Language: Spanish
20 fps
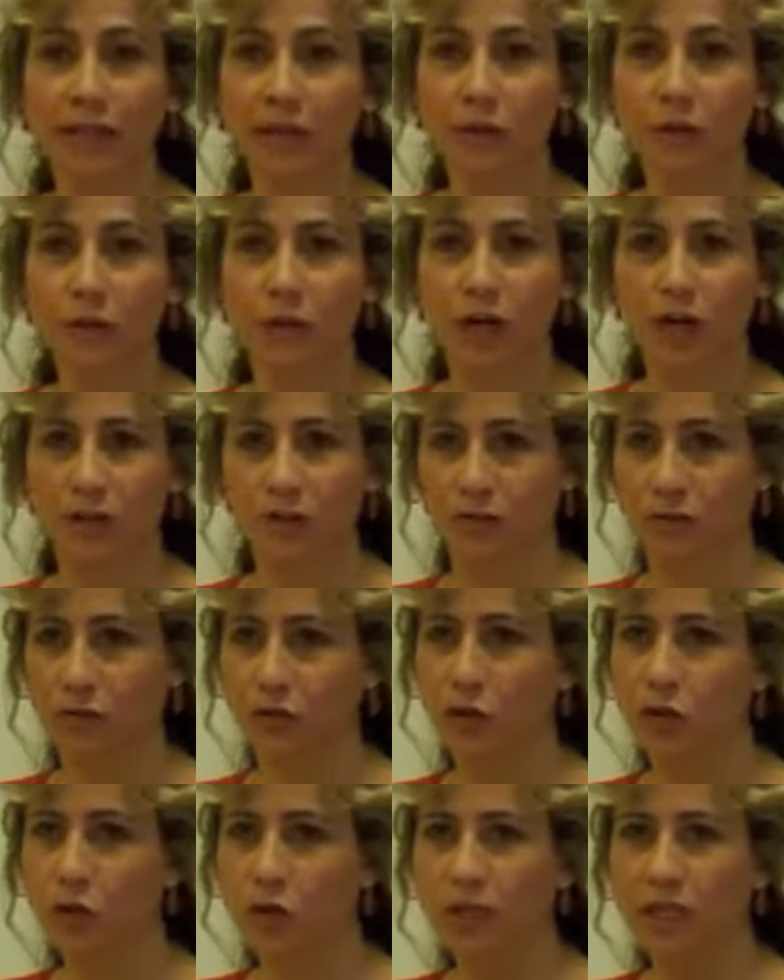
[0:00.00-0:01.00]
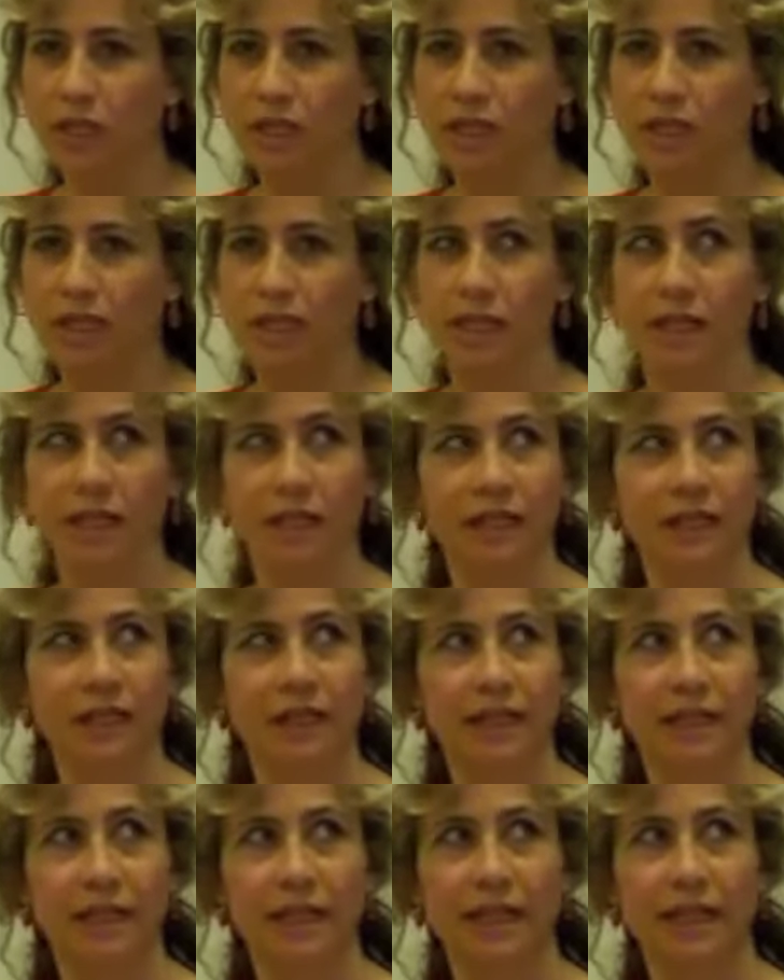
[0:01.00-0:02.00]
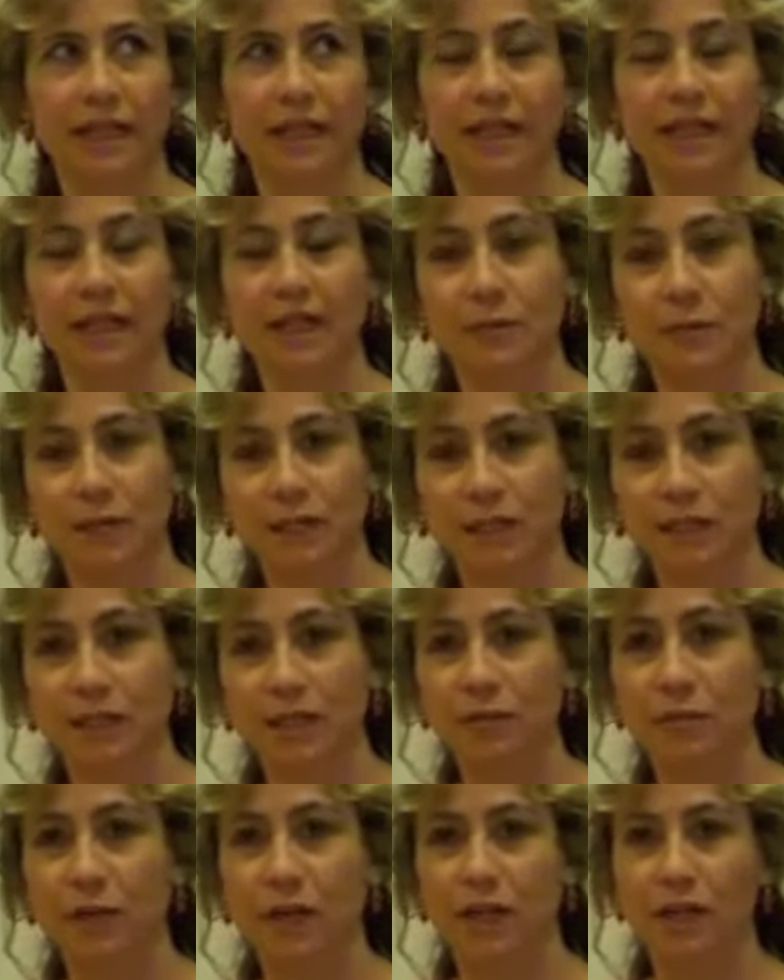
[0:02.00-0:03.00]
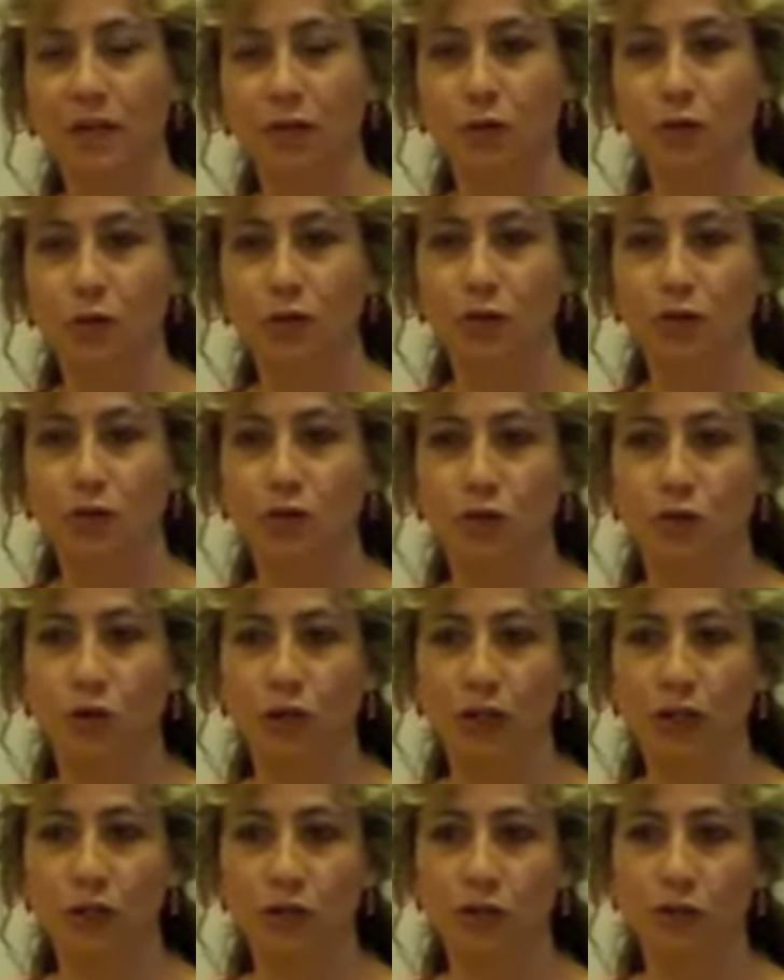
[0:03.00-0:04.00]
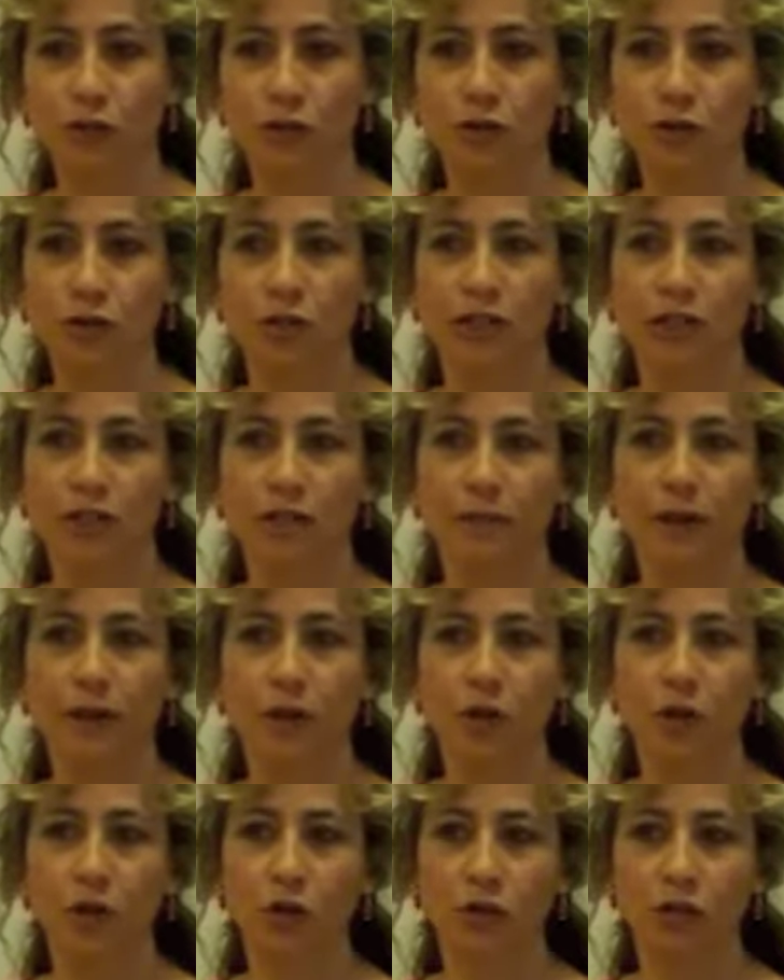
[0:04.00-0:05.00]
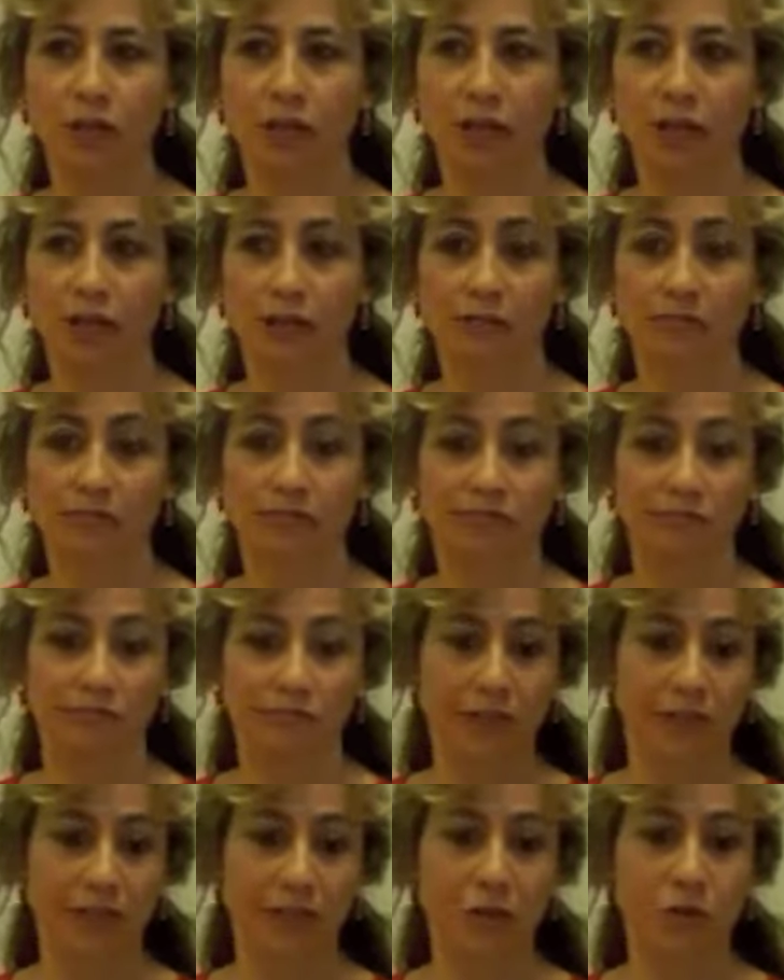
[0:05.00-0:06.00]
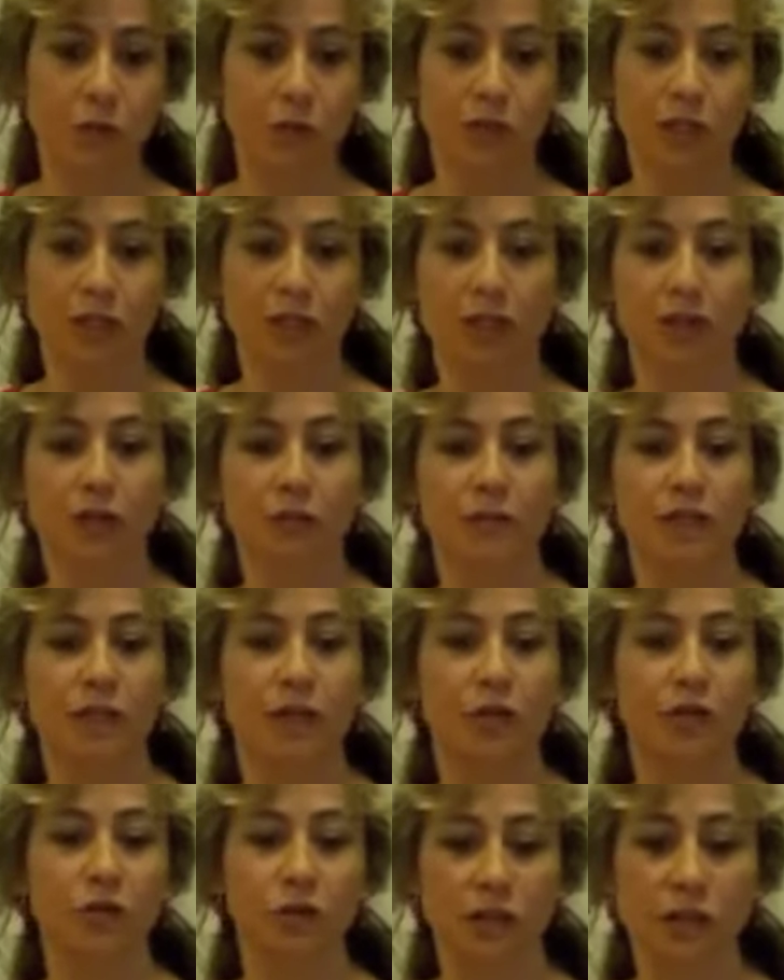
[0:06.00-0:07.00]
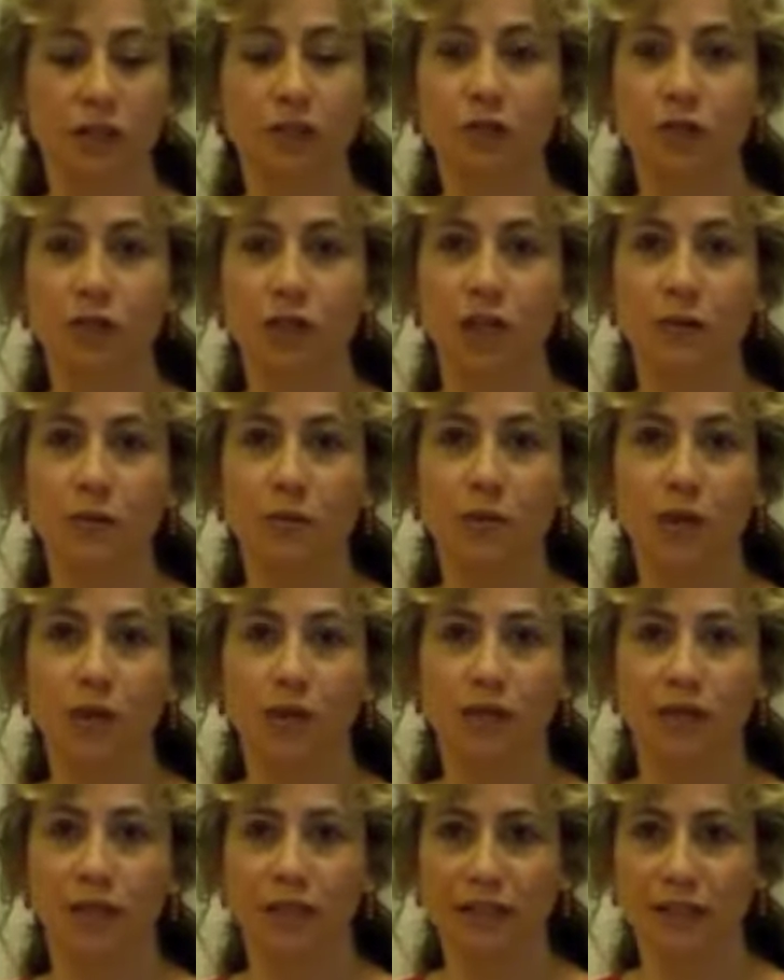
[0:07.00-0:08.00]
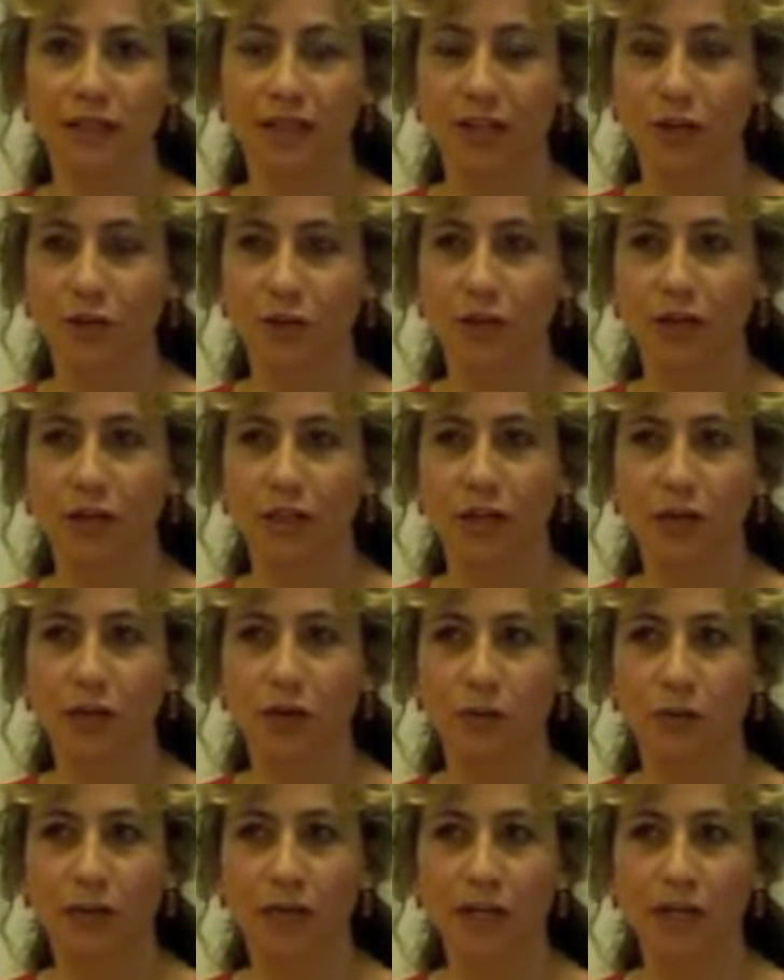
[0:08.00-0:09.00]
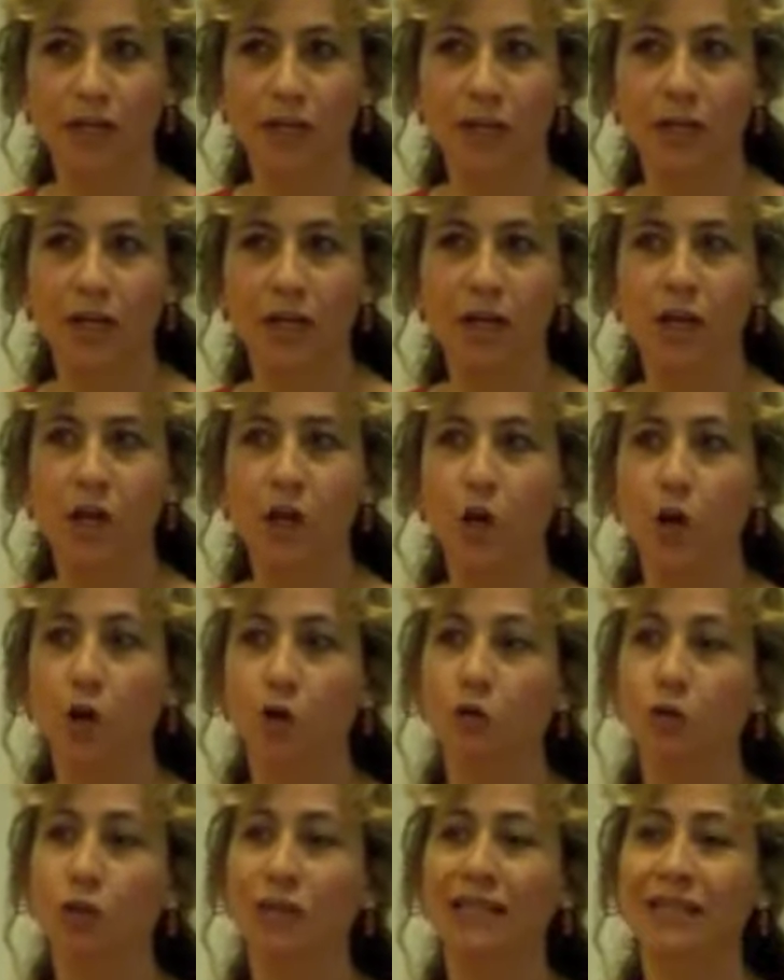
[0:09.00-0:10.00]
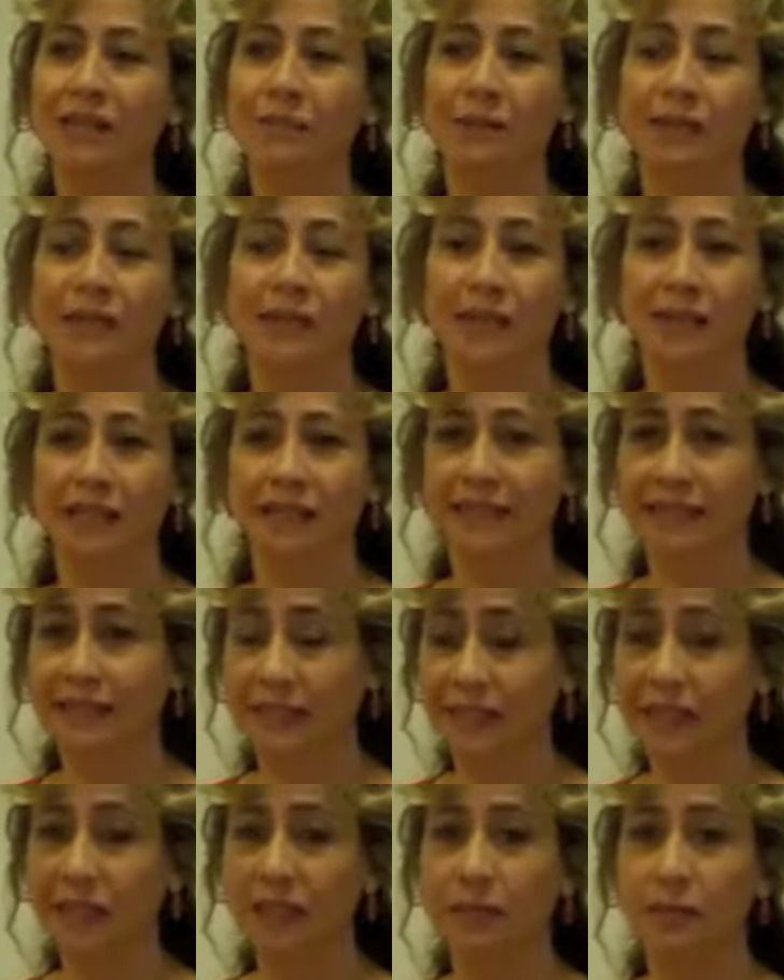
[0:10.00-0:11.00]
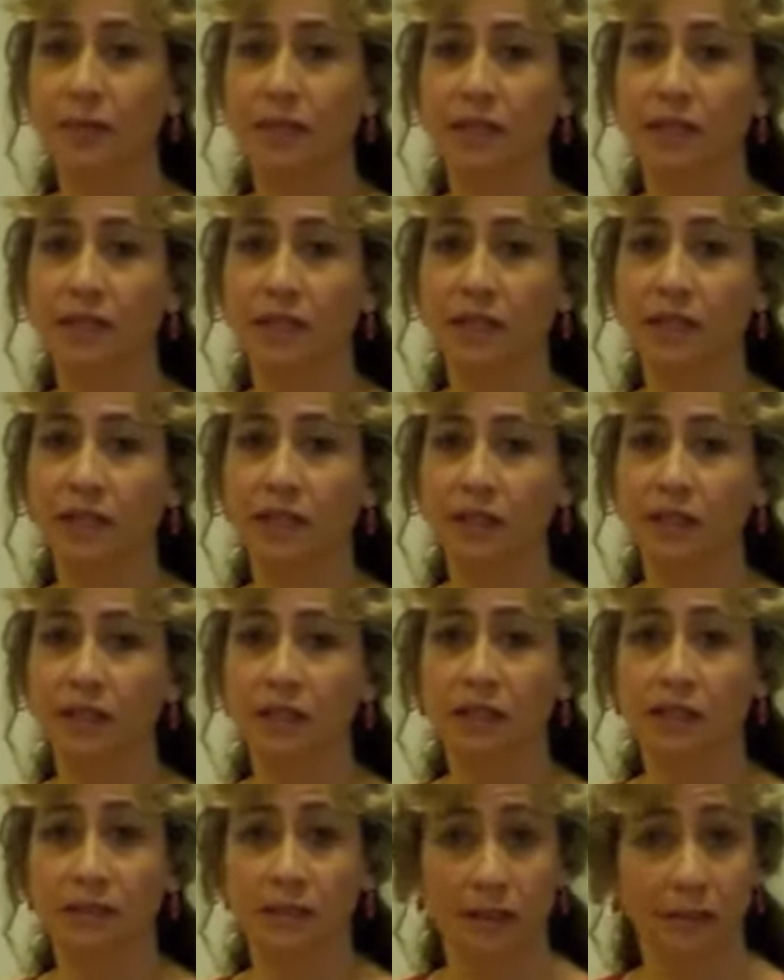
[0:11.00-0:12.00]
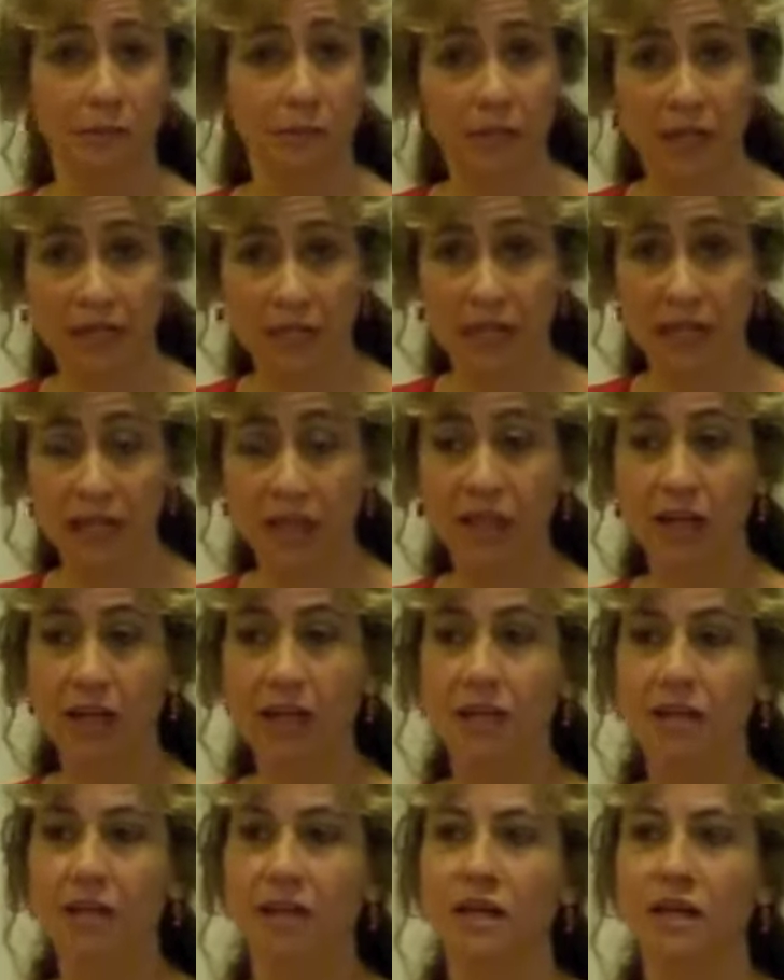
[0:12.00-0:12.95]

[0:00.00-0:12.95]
abogado hoy día que quiera participar en nuestro Congreso se va a encontrar, tal y como se denomina, con retos de la abogacía ante la sociedad global, con una temática tan diversa, tan variada,